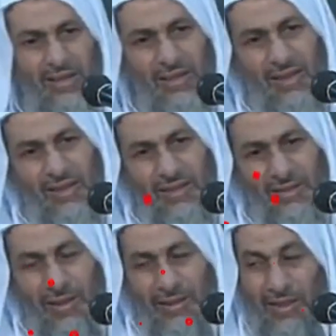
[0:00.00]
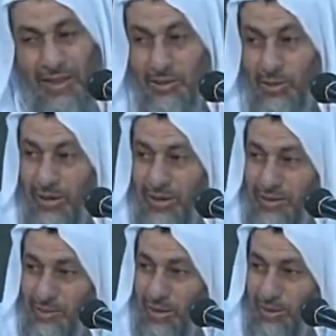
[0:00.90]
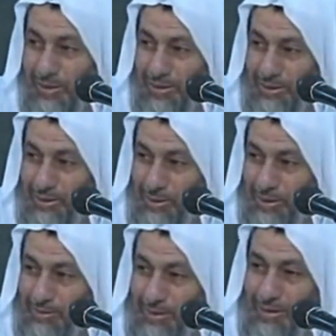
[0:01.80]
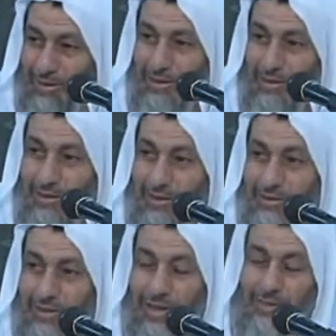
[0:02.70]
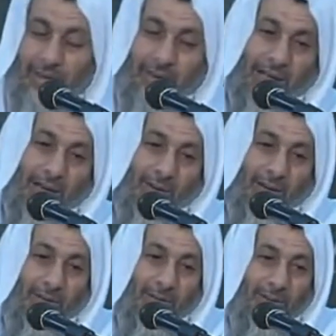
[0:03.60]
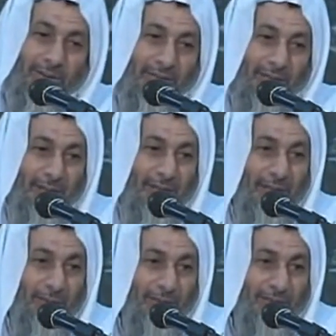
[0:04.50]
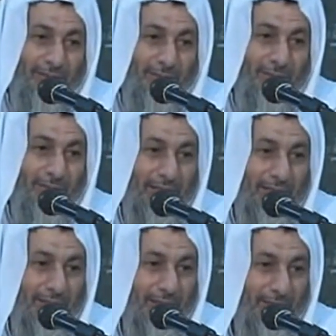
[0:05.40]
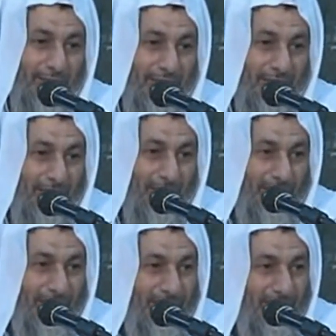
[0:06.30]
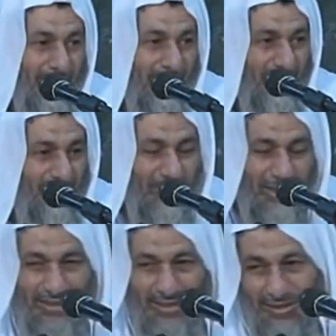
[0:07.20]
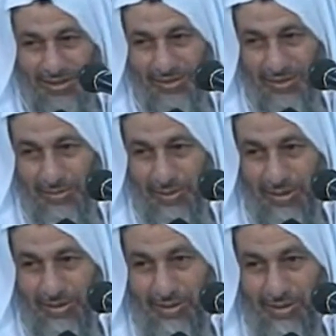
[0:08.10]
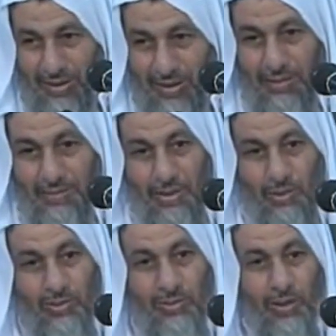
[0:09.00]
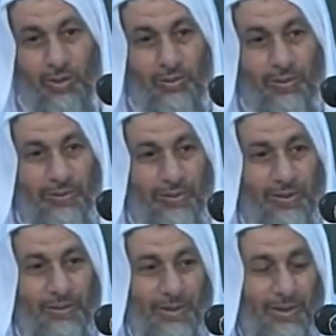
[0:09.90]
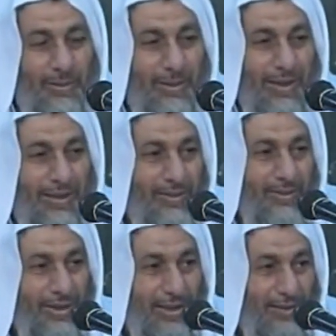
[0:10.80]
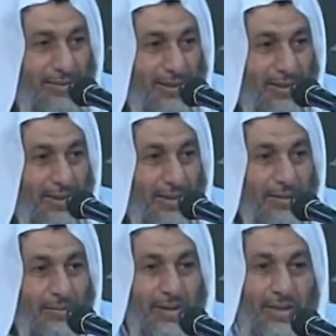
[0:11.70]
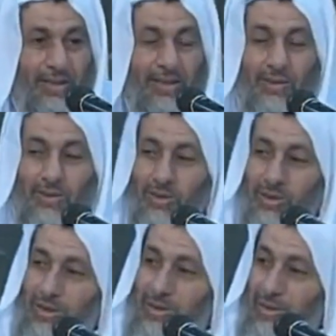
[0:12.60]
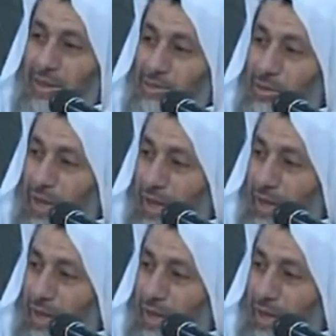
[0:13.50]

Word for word: التقسيمات التي يقسمها بعض العلماء صيام الأعوام وصيام الخواص وصيام خواص الخواص كل هذه تقسيمات لم تكن معروفة في زمن النبي عليه الصلاة والسلام بل قد يكون رجل